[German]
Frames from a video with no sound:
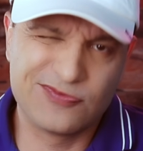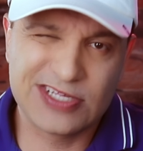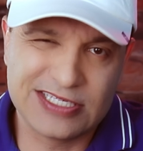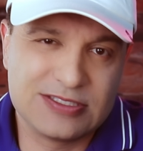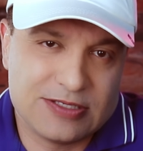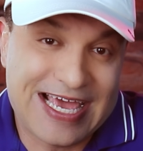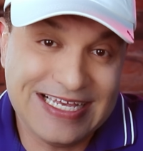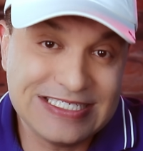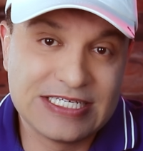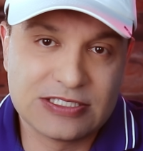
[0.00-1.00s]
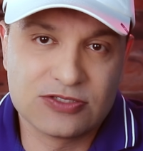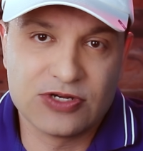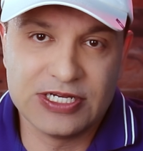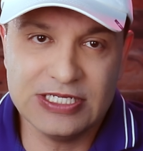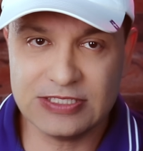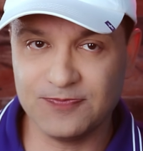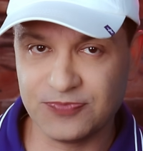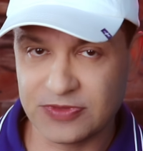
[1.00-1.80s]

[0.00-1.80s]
wirklich hässlich ist oder nicht.